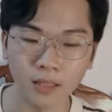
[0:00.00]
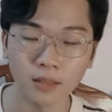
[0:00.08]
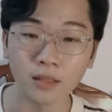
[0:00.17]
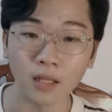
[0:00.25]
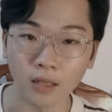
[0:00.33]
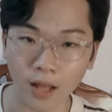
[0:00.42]

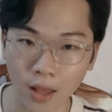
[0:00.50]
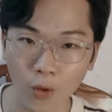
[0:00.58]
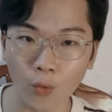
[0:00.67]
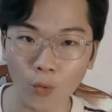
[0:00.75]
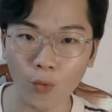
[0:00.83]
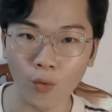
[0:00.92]
thịt
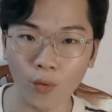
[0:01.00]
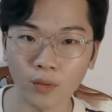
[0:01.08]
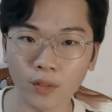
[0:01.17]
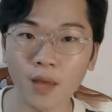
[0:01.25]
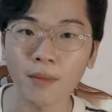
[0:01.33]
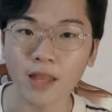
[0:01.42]
heo
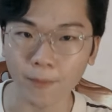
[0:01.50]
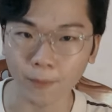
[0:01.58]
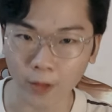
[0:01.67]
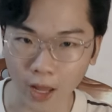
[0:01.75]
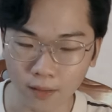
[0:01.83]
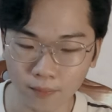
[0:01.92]
khi mà nhập
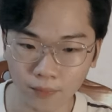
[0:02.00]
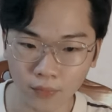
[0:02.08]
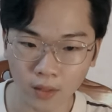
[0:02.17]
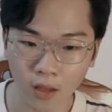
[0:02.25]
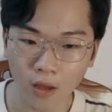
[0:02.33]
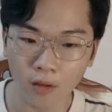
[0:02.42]
cảnh,
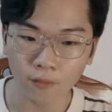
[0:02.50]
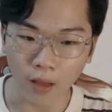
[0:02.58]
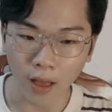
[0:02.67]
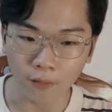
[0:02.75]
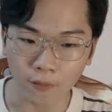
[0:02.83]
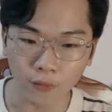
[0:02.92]

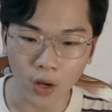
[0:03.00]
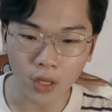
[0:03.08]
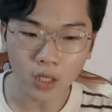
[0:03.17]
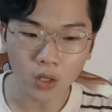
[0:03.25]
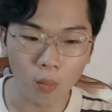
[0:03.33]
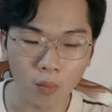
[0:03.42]
và với
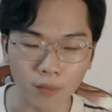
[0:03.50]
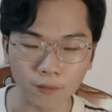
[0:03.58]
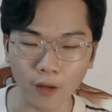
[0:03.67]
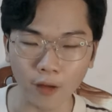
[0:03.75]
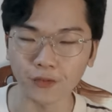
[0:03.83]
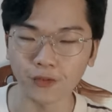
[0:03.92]
cái khung hình
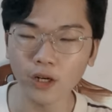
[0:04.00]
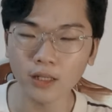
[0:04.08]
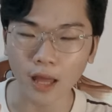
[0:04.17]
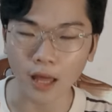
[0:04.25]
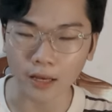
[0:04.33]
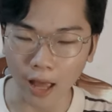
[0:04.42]
phạt
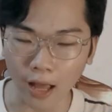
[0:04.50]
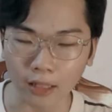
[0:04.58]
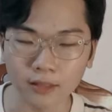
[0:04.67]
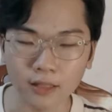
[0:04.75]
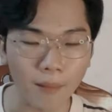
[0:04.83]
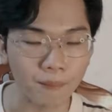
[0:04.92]
rất là
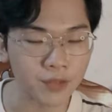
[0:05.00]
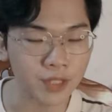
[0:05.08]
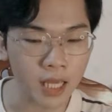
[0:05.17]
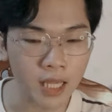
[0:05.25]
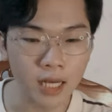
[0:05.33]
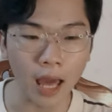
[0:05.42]
nặng, thậm
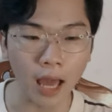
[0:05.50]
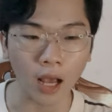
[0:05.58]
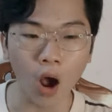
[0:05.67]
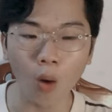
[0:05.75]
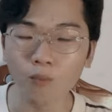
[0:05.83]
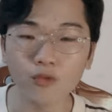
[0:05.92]
chí là
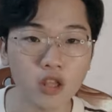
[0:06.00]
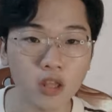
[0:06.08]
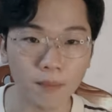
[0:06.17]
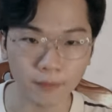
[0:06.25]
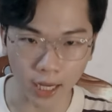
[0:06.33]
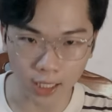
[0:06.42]
không cho
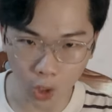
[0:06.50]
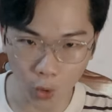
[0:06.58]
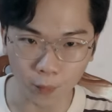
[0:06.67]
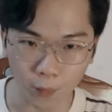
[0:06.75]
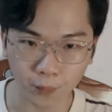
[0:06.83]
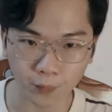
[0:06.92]
nhập cảnh
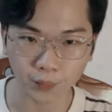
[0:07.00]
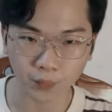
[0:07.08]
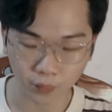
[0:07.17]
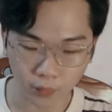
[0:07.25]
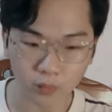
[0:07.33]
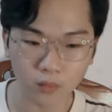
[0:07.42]
luôn.
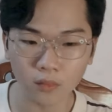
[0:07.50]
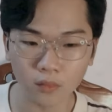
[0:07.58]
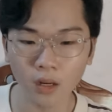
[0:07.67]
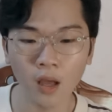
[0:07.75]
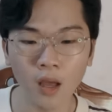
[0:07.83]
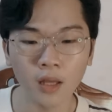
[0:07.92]

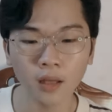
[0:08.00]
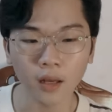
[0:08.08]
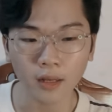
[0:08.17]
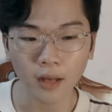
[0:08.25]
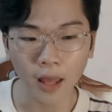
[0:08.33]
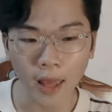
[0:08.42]

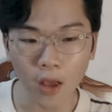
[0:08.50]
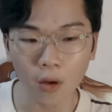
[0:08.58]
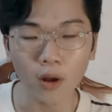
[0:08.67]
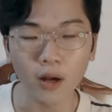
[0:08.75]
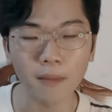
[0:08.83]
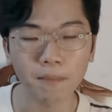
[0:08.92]
Thịt heo
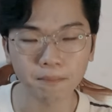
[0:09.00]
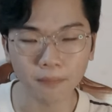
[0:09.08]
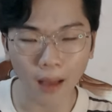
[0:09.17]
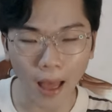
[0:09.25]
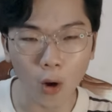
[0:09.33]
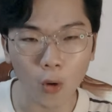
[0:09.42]
ở đây
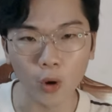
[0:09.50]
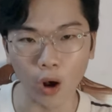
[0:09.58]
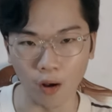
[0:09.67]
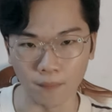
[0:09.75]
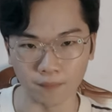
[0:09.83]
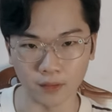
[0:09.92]
bao
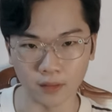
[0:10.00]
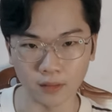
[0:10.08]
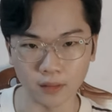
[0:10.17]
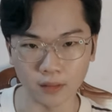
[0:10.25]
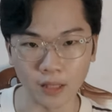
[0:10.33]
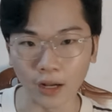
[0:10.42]
gồm
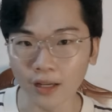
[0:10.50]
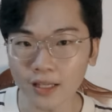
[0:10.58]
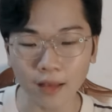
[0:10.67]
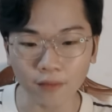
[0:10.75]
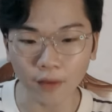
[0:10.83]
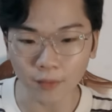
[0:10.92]
những cái
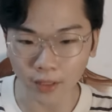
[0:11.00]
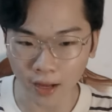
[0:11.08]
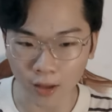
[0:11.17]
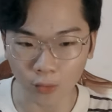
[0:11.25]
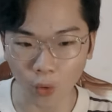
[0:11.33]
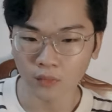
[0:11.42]
sản phẩm thịt
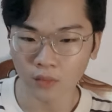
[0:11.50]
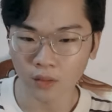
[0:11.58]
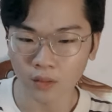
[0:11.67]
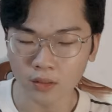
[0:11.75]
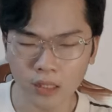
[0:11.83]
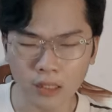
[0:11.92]
heo luôn,
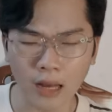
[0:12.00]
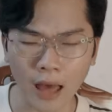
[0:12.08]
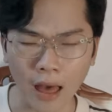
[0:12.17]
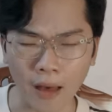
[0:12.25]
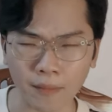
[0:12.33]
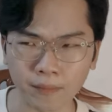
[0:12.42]
như là